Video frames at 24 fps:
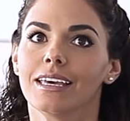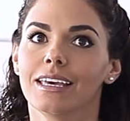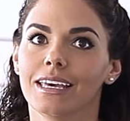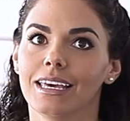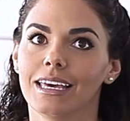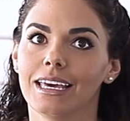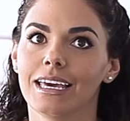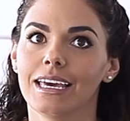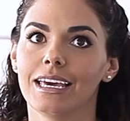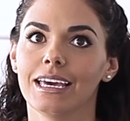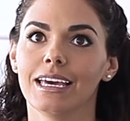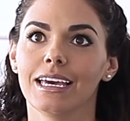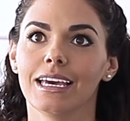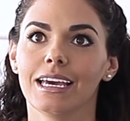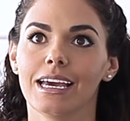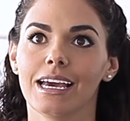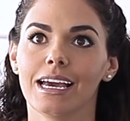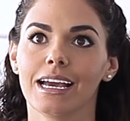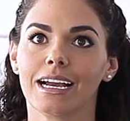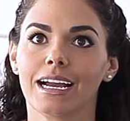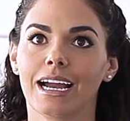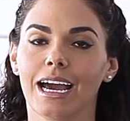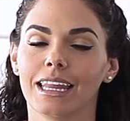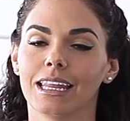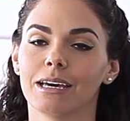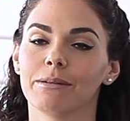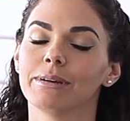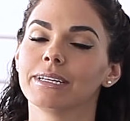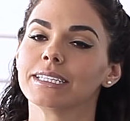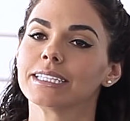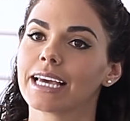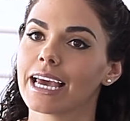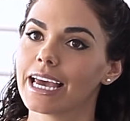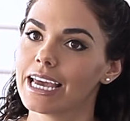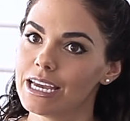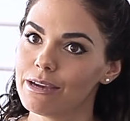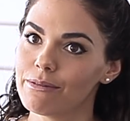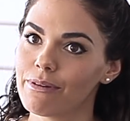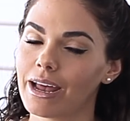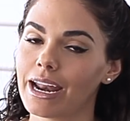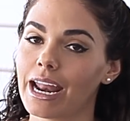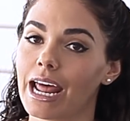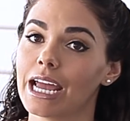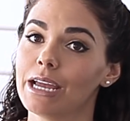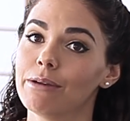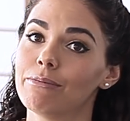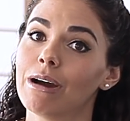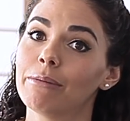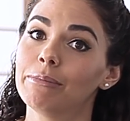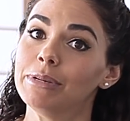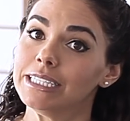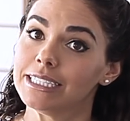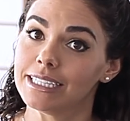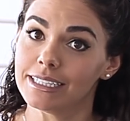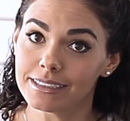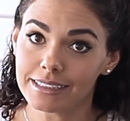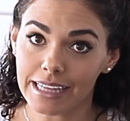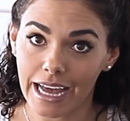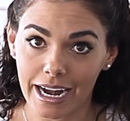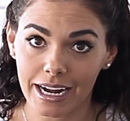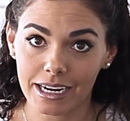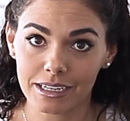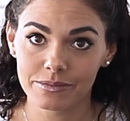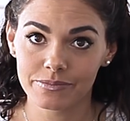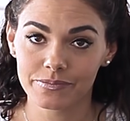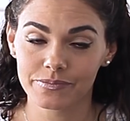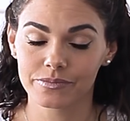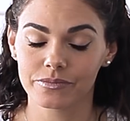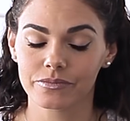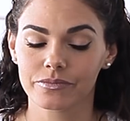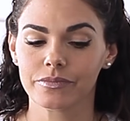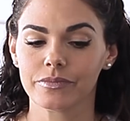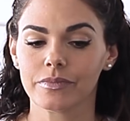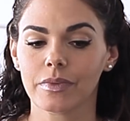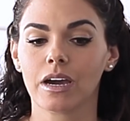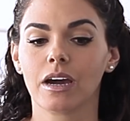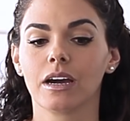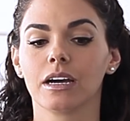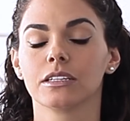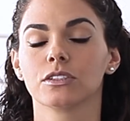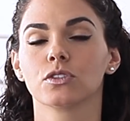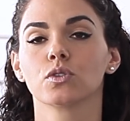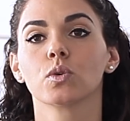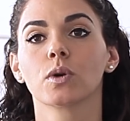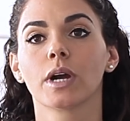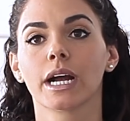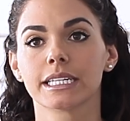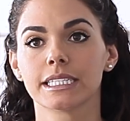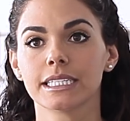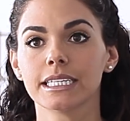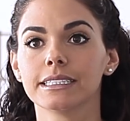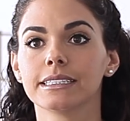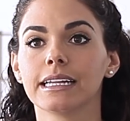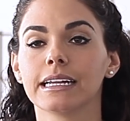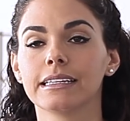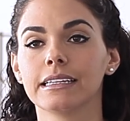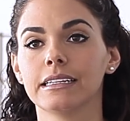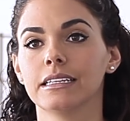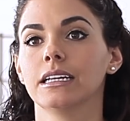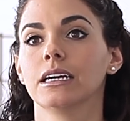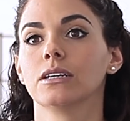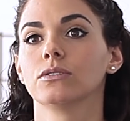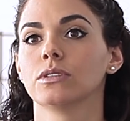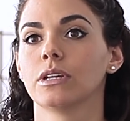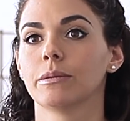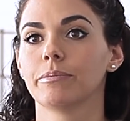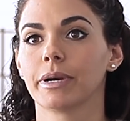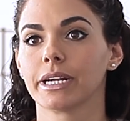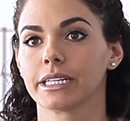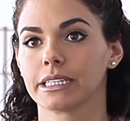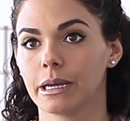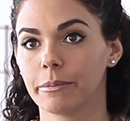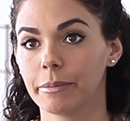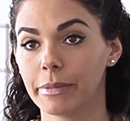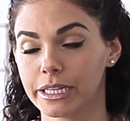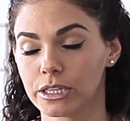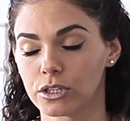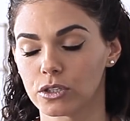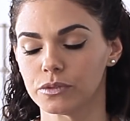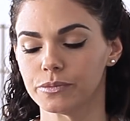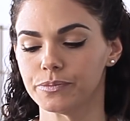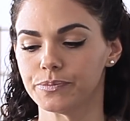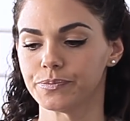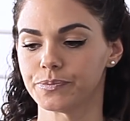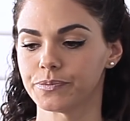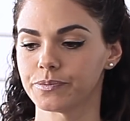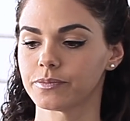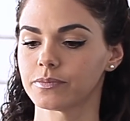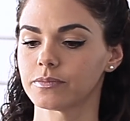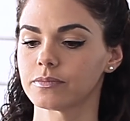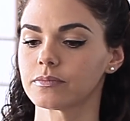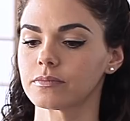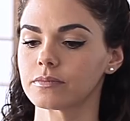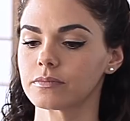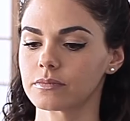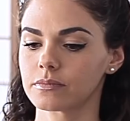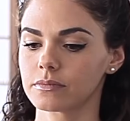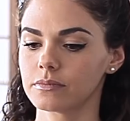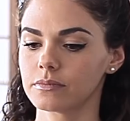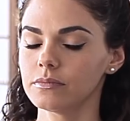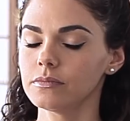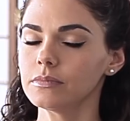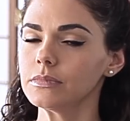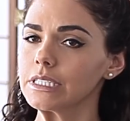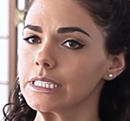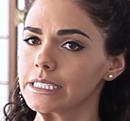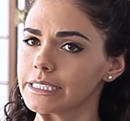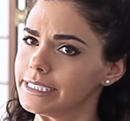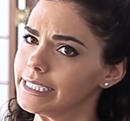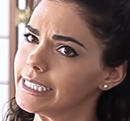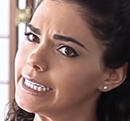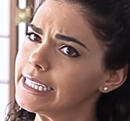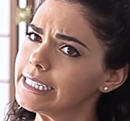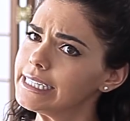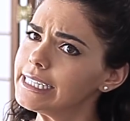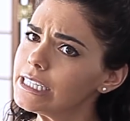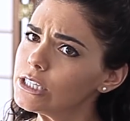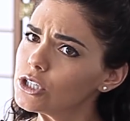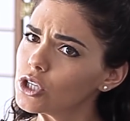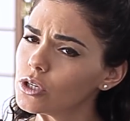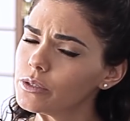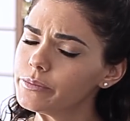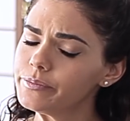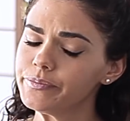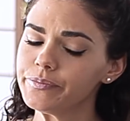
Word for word: Y cada vez que iba, la iba a visitar a su casita, tenía un departamento chiquitito.